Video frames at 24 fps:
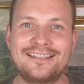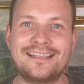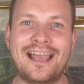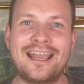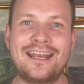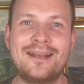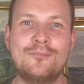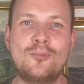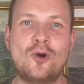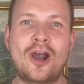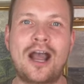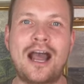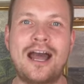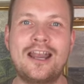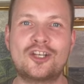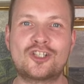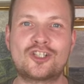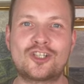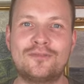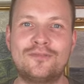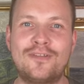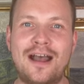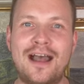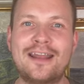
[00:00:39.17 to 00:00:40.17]
ist eine
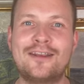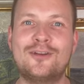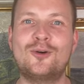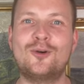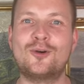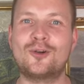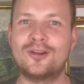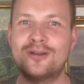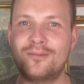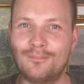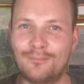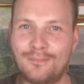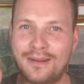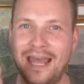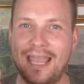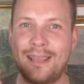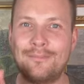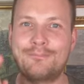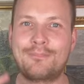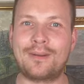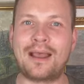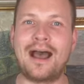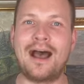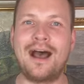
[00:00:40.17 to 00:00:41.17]
moralische Warnung,
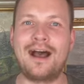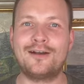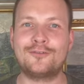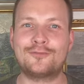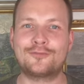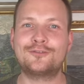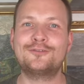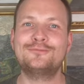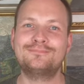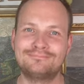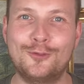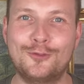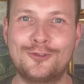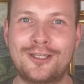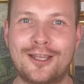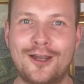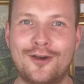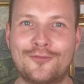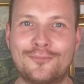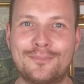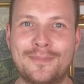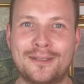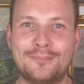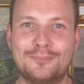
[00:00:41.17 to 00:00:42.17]
bleib brav und
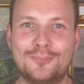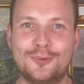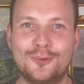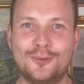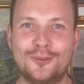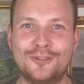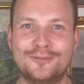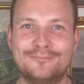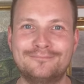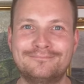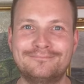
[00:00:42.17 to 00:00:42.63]
kauf mein Buch.